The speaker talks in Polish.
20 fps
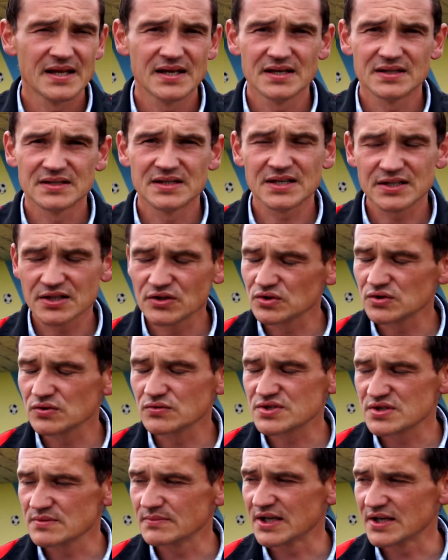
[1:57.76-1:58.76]
Dlatego to
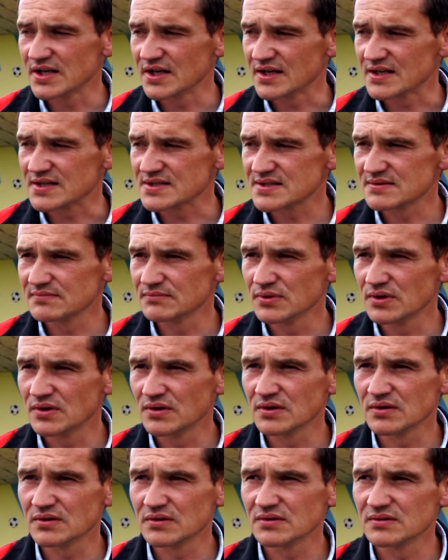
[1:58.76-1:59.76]
utrzymanie jest,
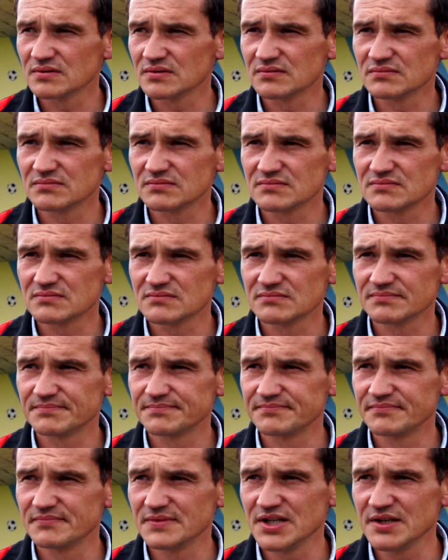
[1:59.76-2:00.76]
bo
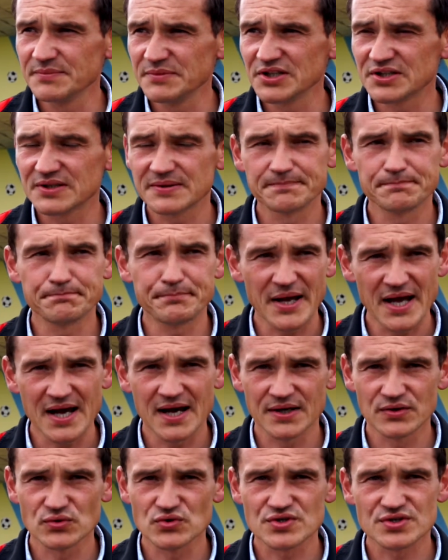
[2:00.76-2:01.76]
limit
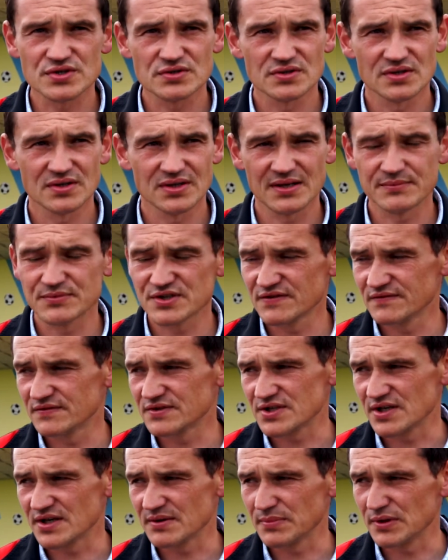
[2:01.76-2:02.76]
pecha już nam się
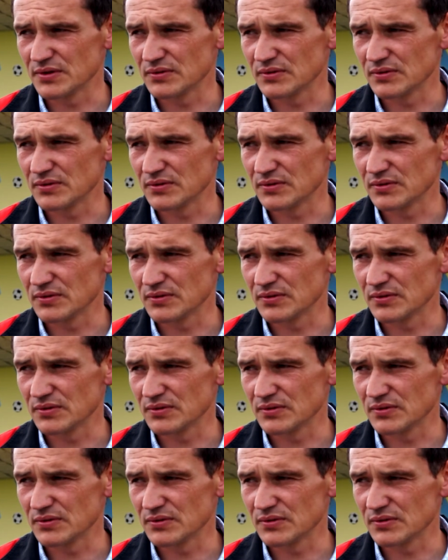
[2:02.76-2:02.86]
wyczerpał.